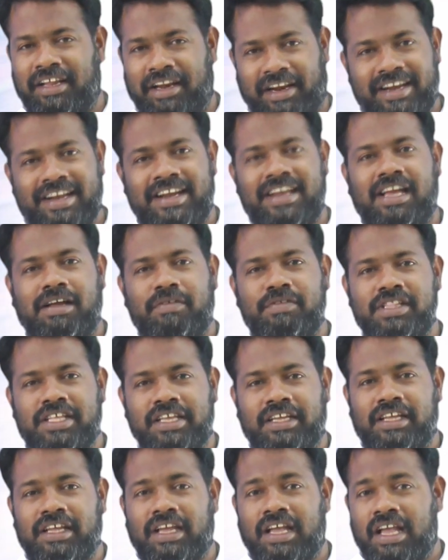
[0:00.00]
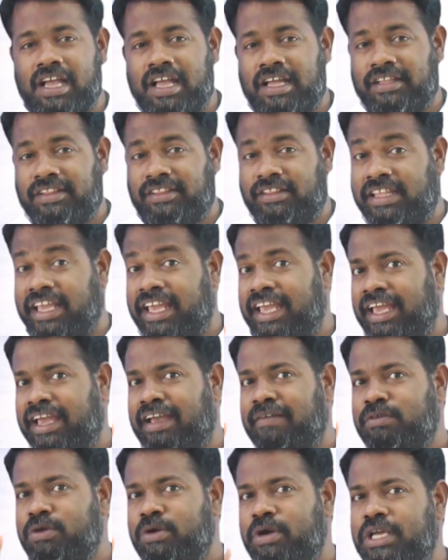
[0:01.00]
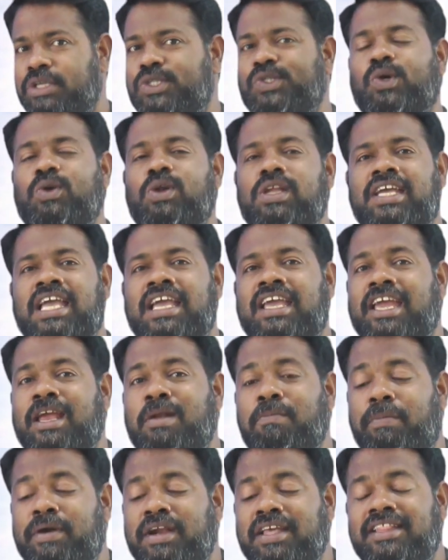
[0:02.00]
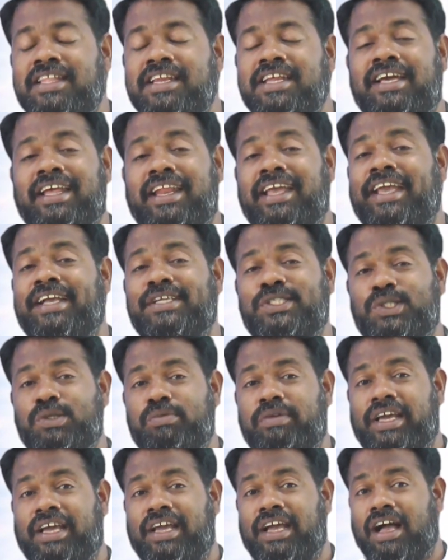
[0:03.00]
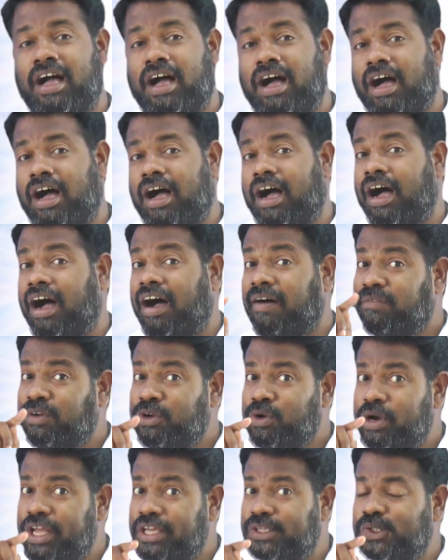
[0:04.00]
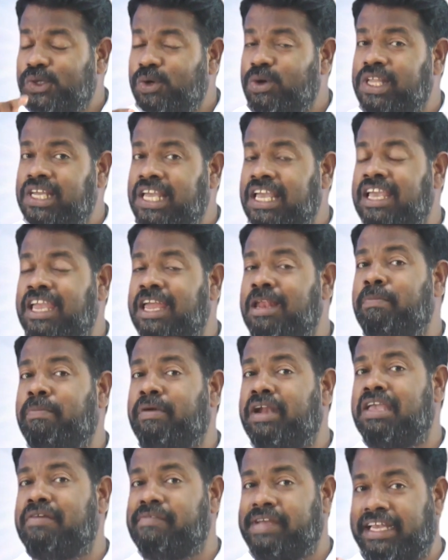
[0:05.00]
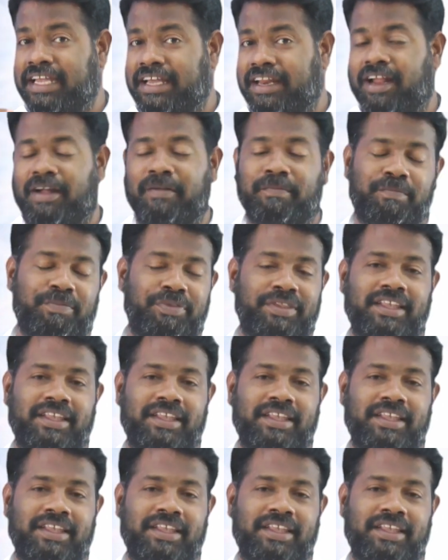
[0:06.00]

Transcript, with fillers: ரெண்டாவது தேவனுடைய சொல்லுக்கு கீழ்ப்படிந்து இருக்கிற இயேசுவை அவனுடைய சொல்லுக்கு கீழ்ப்படிய வைக்கிறான்